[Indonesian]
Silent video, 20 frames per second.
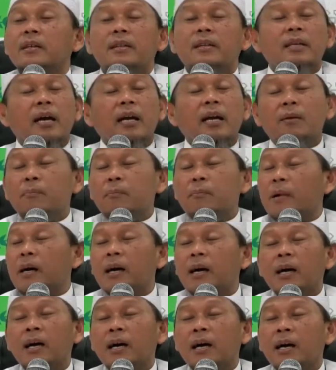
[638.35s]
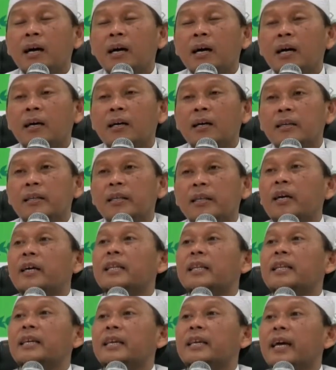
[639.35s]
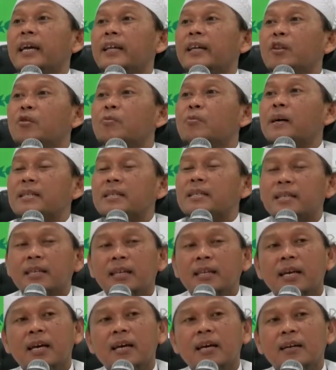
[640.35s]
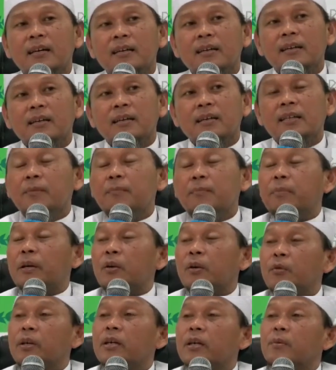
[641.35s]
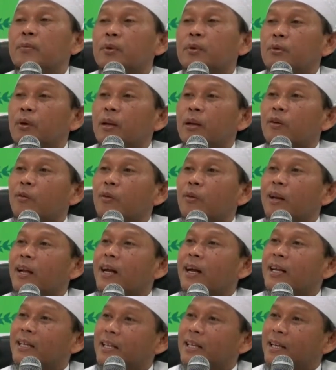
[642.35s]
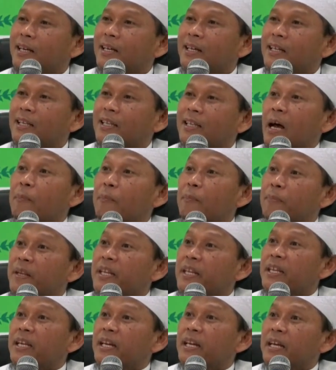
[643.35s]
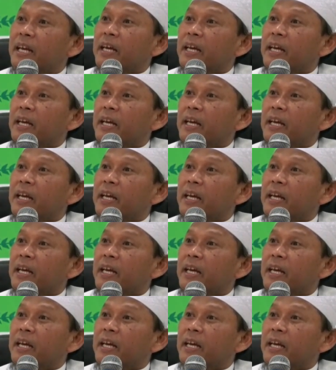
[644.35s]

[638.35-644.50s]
yang lemah, ya ketika itu pastilah dipenuhi kebutuhan keluarganya. Tapi